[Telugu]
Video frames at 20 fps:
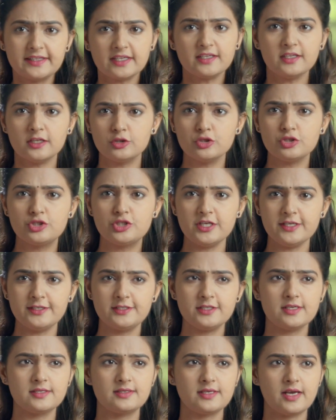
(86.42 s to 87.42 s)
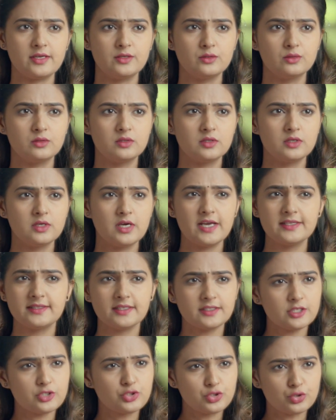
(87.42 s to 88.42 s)
ఇతను నన్ను చీట్ చేశాడు
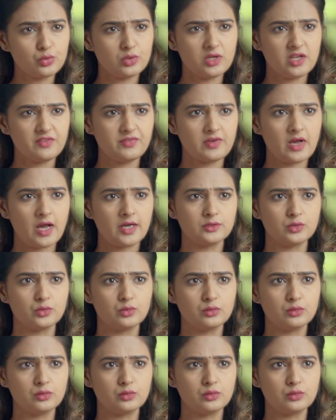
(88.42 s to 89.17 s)
ఇతను ట్రూ లవ్ కాదు